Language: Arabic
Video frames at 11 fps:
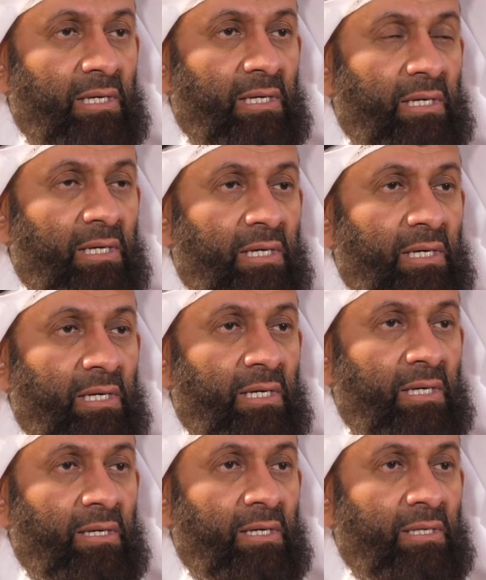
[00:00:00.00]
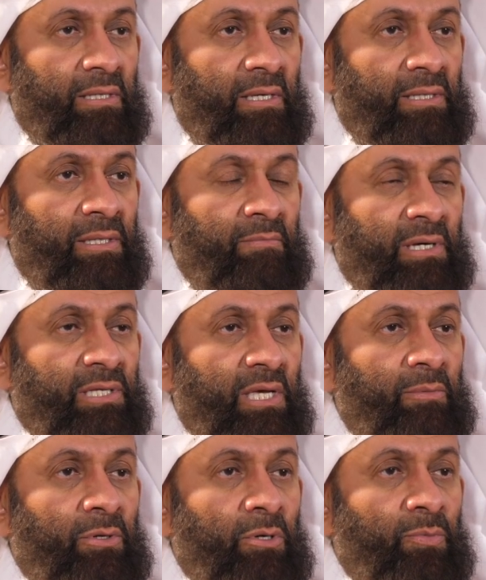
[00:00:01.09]
آه، ذمتها
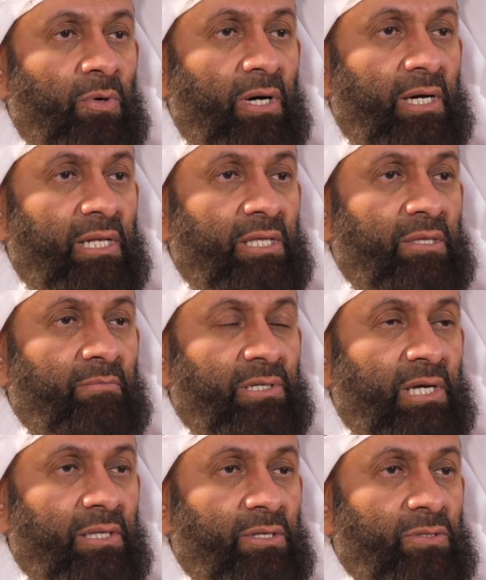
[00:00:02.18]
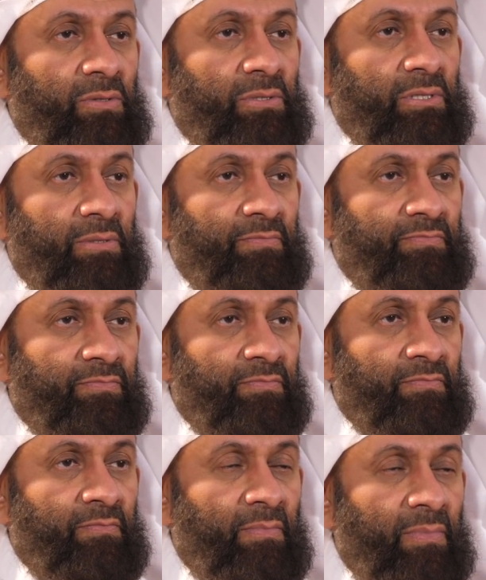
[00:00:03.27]
من أبوها إلى ذمة هذا الزوج
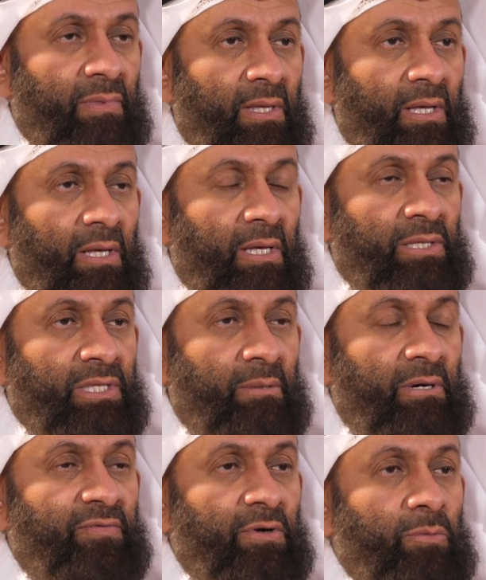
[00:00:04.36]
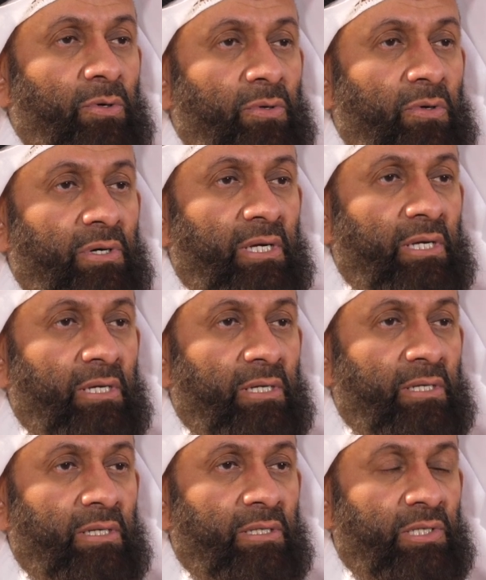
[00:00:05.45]
طبعا في أمور أخرى
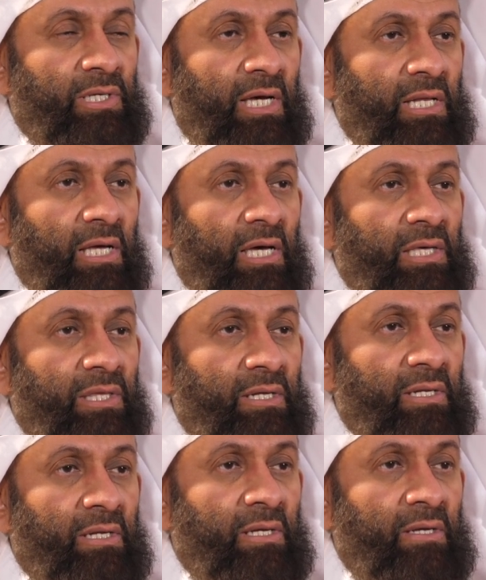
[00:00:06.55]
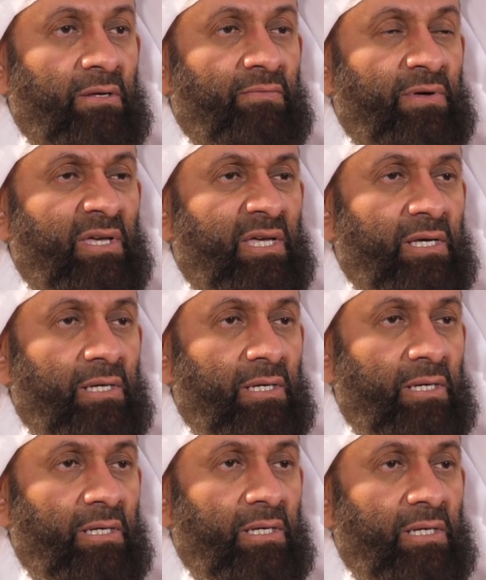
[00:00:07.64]
تتعلق أيضا في
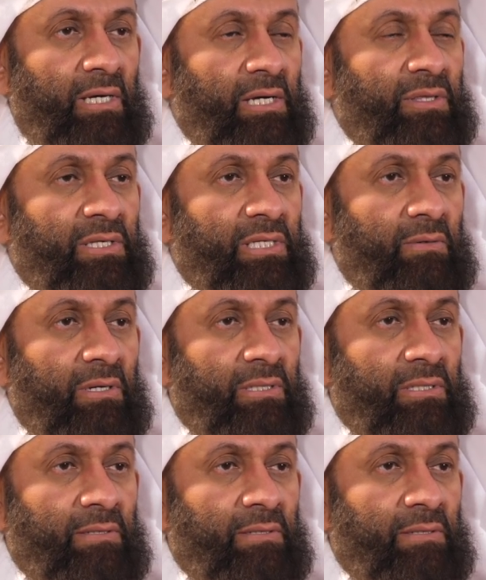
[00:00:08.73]
آه، عقد الزواج